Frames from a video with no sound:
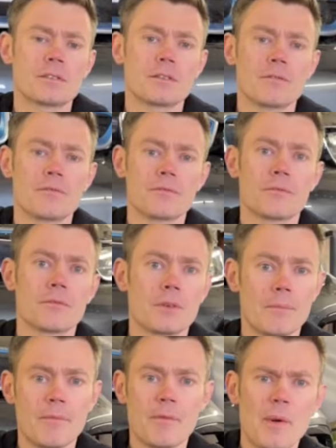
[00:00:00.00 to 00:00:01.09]
y, w,
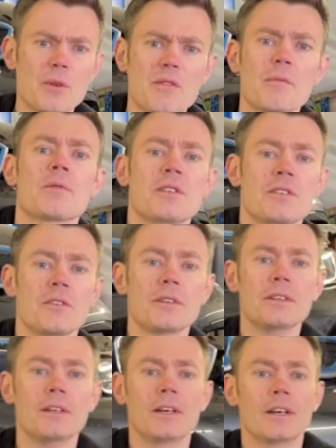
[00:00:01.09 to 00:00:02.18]
w pełni wyposażony,
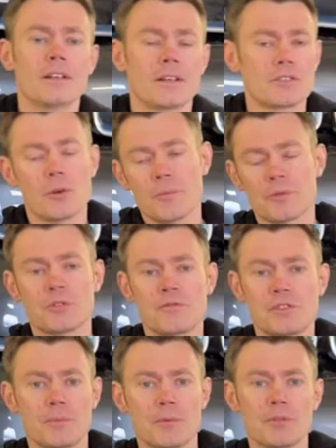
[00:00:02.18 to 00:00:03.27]
także oprócz
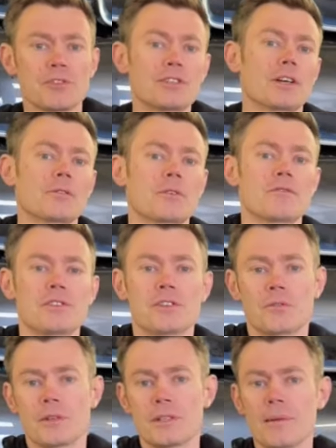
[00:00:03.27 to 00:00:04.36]
oczywiście podnośnika, który widzicie
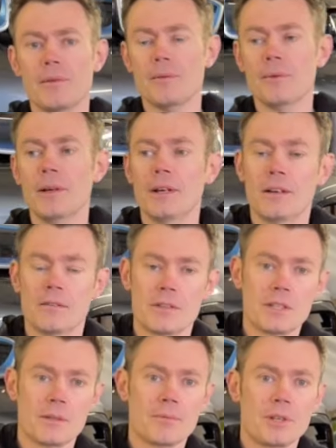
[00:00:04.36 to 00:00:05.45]
tutaj za mną,
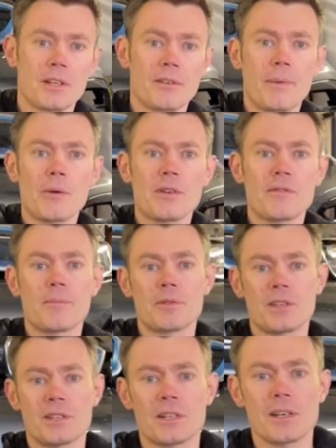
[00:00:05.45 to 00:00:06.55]
warsztat posiada pełne
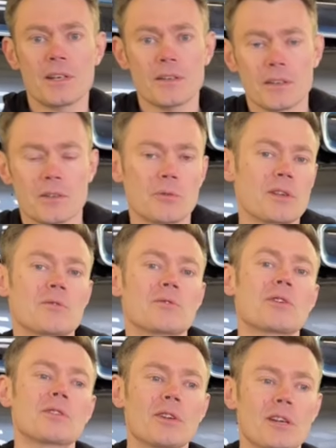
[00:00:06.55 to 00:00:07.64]
wyposażenie, y, które jest
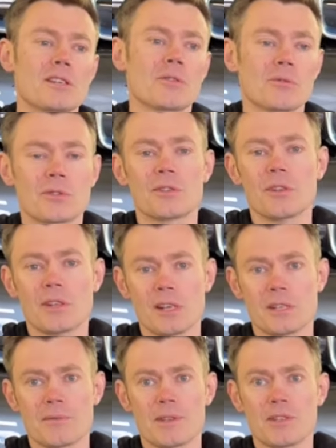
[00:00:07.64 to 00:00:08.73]
uzgodnione, uzgodnione
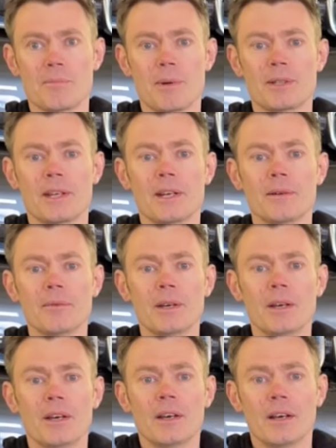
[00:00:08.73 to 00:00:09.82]
razem z naszym partnerem,
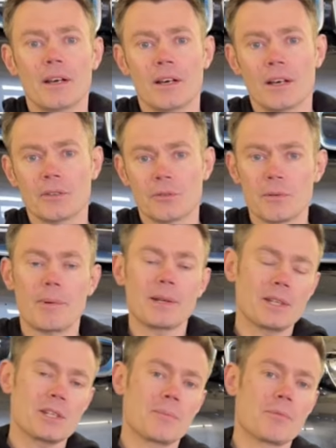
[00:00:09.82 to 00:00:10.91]
e, którym
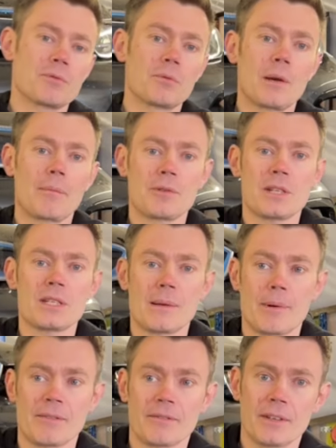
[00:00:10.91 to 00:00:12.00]
partner się posługuje podczas napraw.